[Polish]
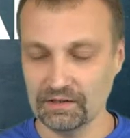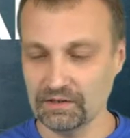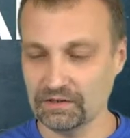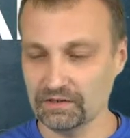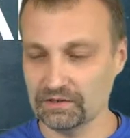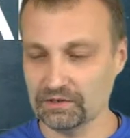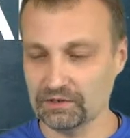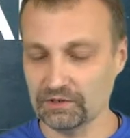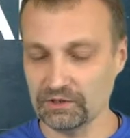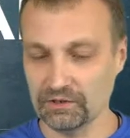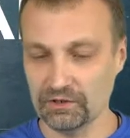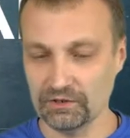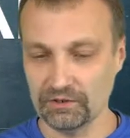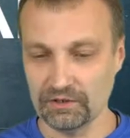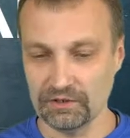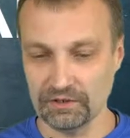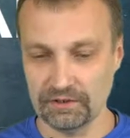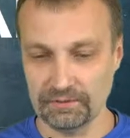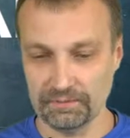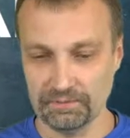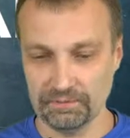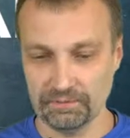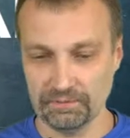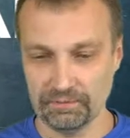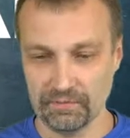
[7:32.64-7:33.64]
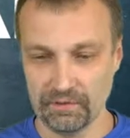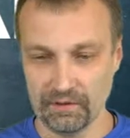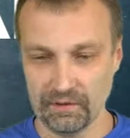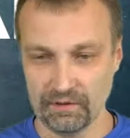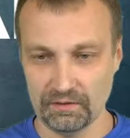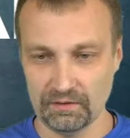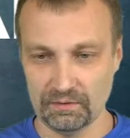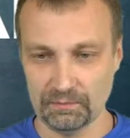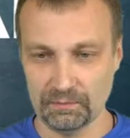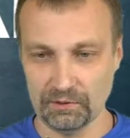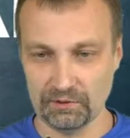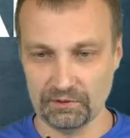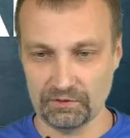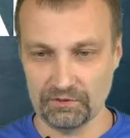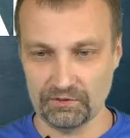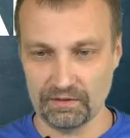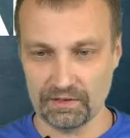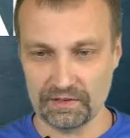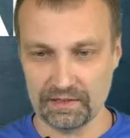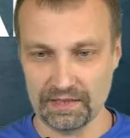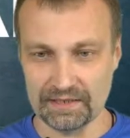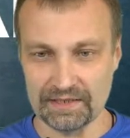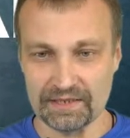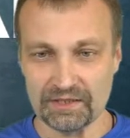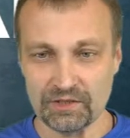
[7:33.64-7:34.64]
strony e, potrwa
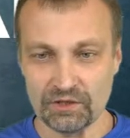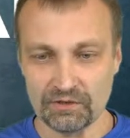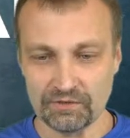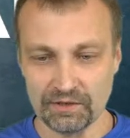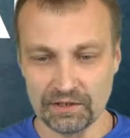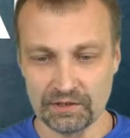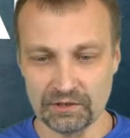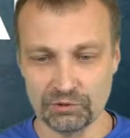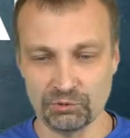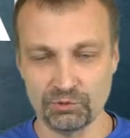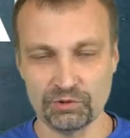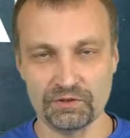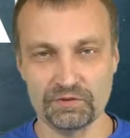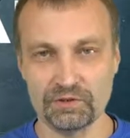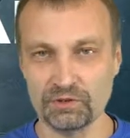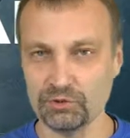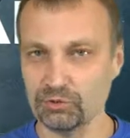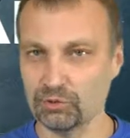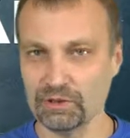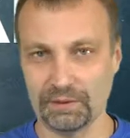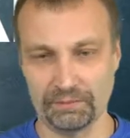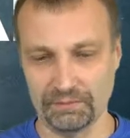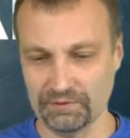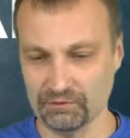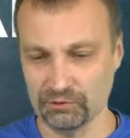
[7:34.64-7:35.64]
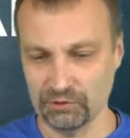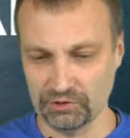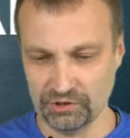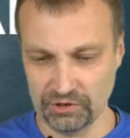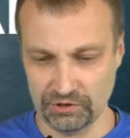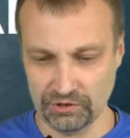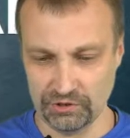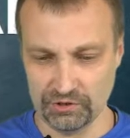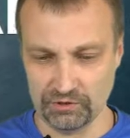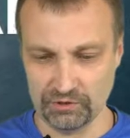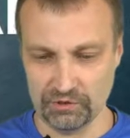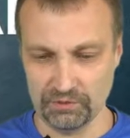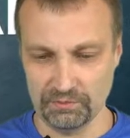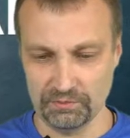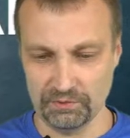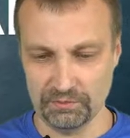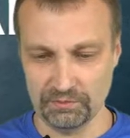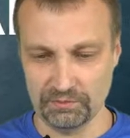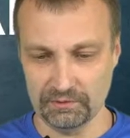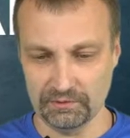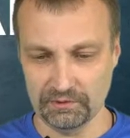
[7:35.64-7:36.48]
zdecydowanie dłużej, więc tu na pewno cięcie zrobimy.